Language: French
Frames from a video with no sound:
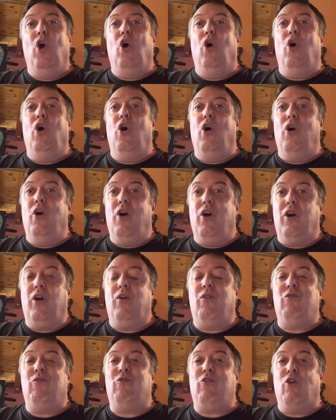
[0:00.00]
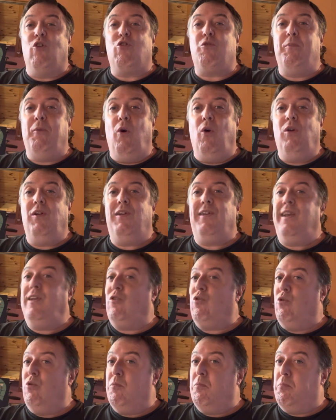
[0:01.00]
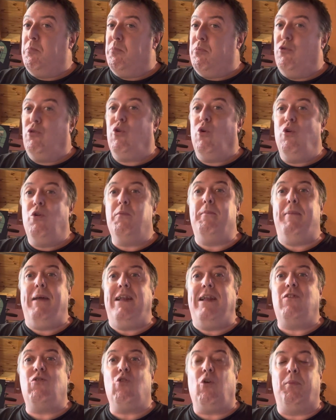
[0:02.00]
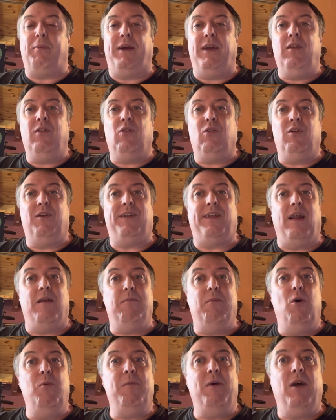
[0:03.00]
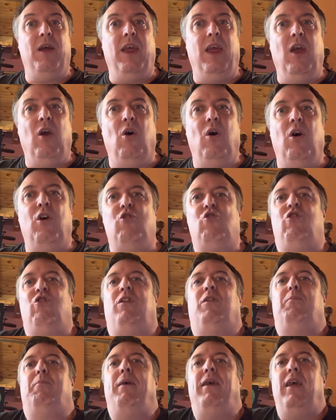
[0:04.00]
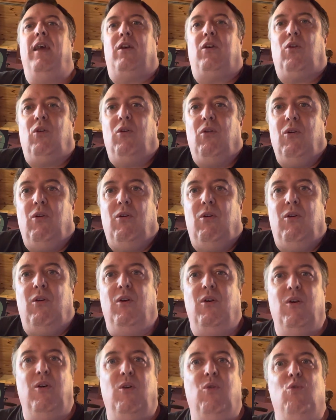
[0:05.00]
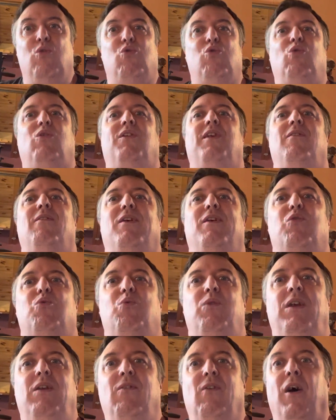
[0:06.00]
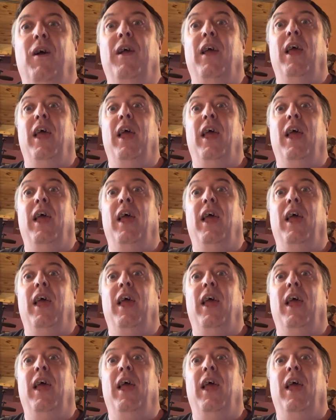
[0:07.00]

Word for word: Euh, franchement, c'est une plutôt une belle surprise euh, cet album et euh, j'espère que le succès va suivre